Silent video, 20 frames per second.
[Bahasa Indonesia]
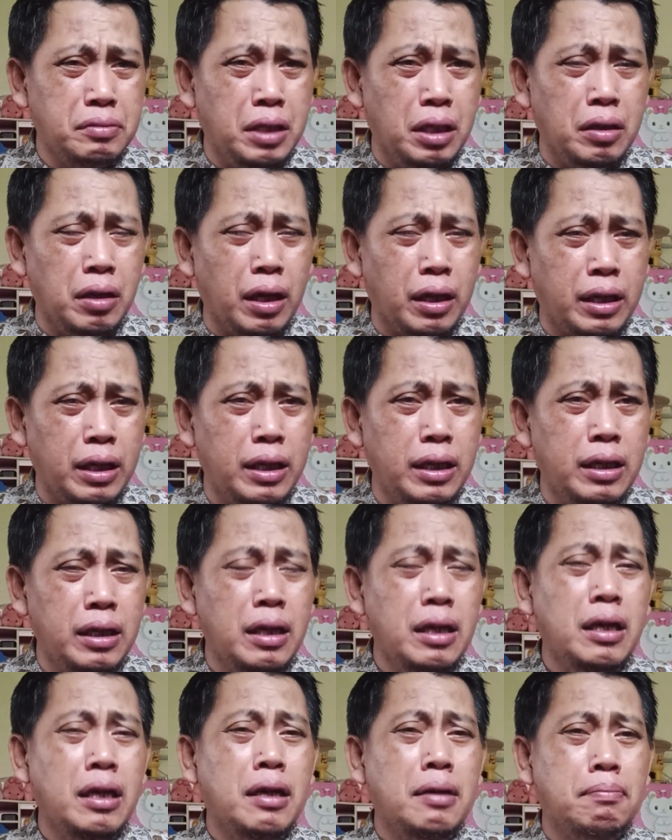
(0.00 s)
dinaiki iki
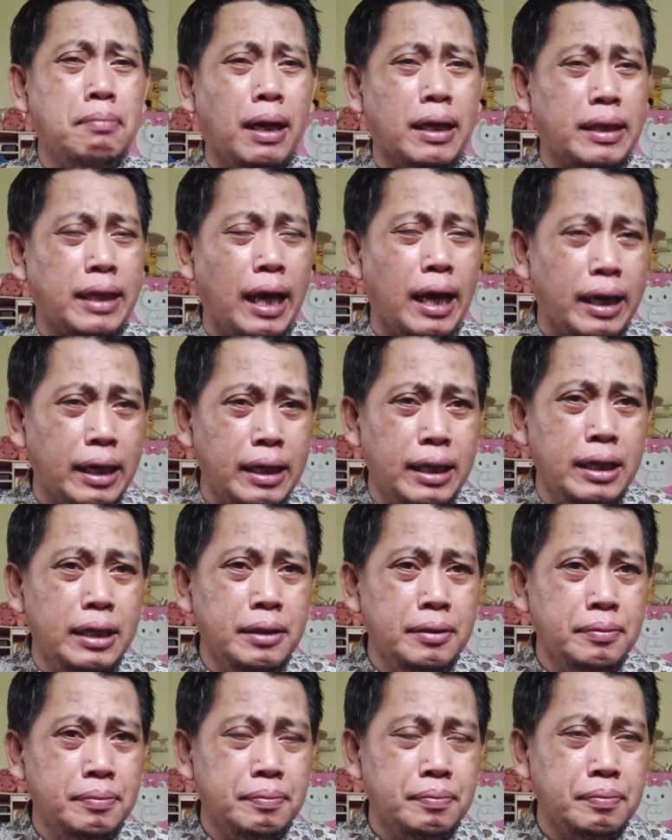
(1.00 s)

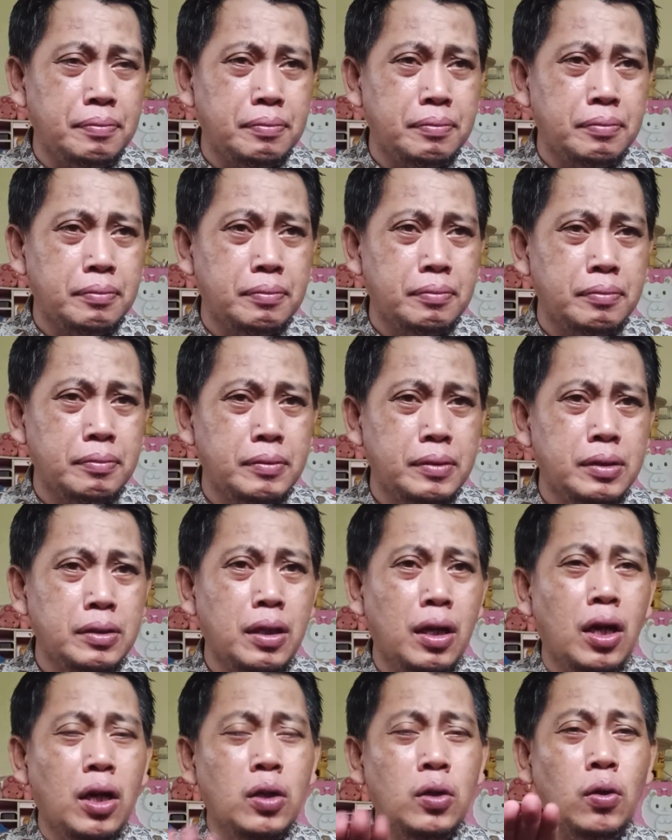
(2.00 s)
materi
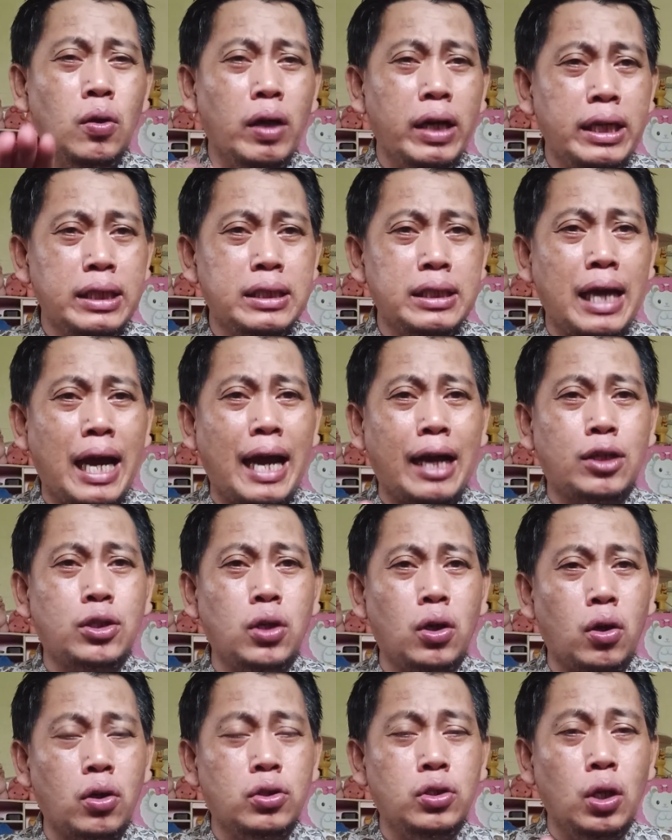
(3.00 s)
nulis
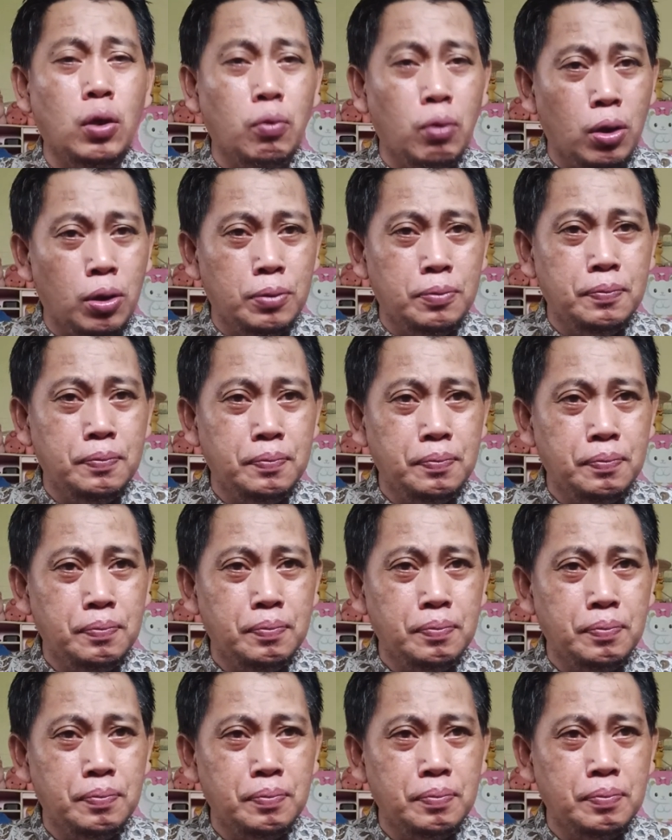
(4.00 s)
aksara Jawa.
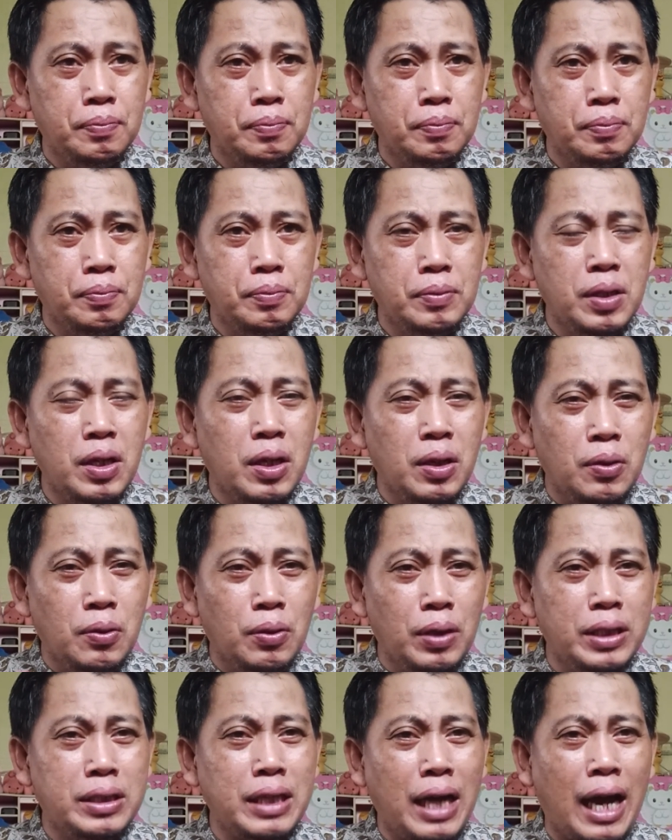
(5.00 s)

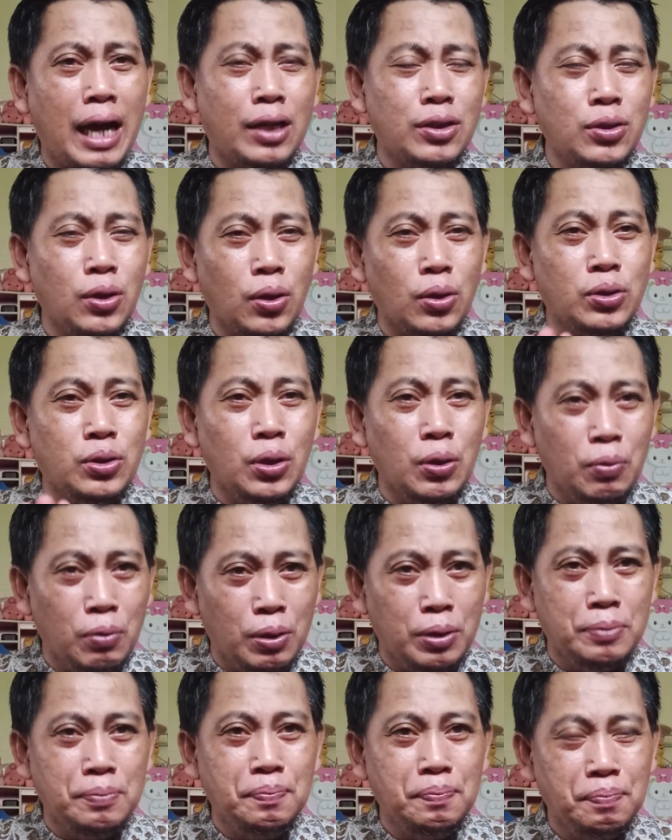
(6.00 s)
Nulis aksara Jawa.